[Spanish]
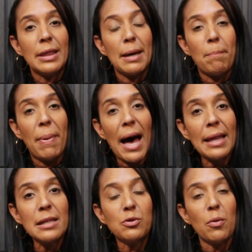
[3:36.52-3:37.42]
de
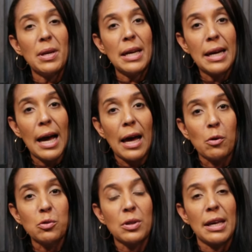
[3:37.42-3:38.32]
padres
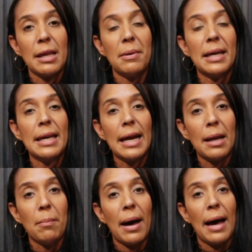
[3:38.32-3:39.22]
dominicanos que deben ir a
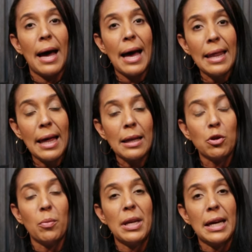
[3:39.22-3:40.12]
la Embajada
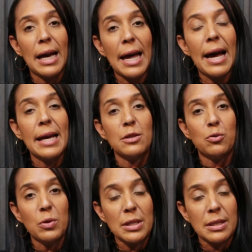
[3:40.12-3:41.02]
Dominicana en
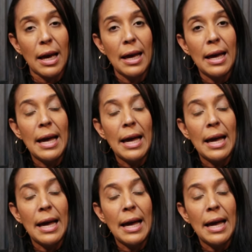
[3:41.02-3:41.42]
Suiza